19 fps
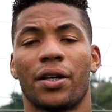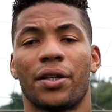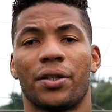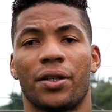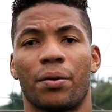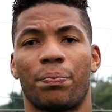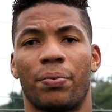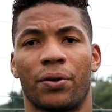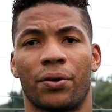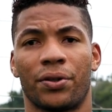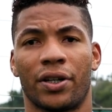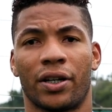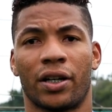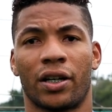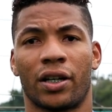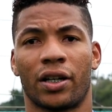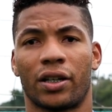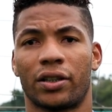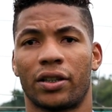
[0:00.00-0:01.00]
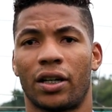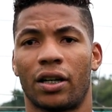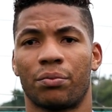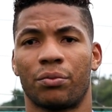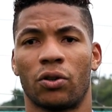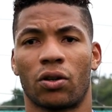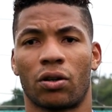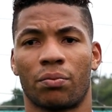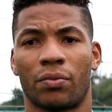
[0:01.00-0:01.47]
y espero llegar de la
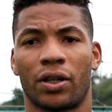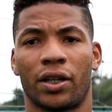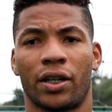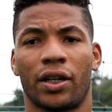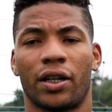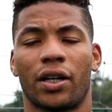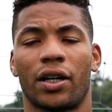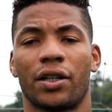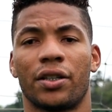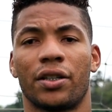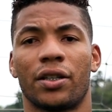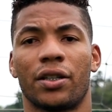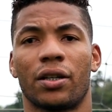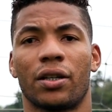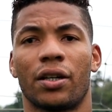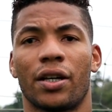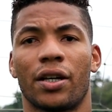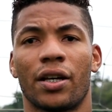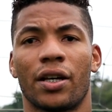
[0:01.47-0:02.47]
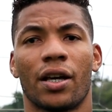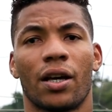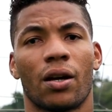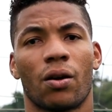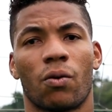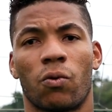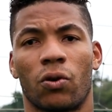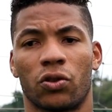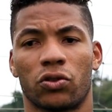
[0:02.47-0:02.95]
mejor manera y
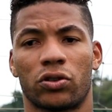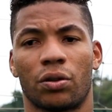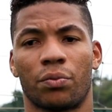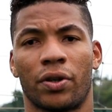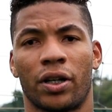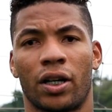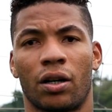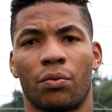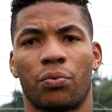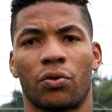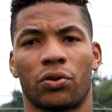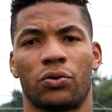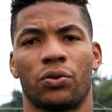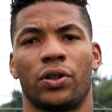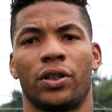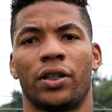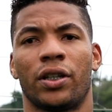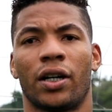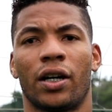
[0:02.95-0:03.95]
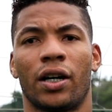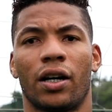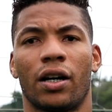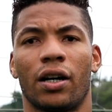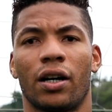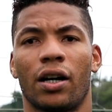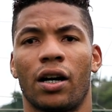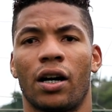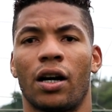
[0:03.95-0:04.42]
cuando se me dé la
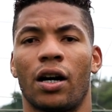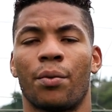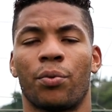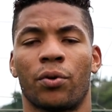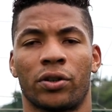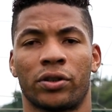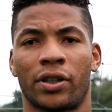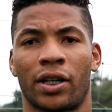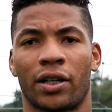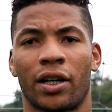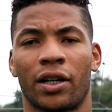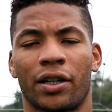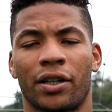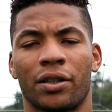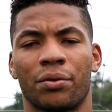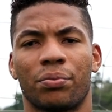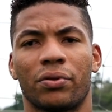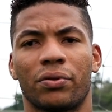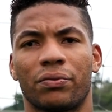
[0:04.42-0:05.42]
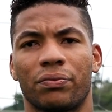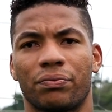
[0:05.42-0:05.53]
oportunidad aportarle al equipo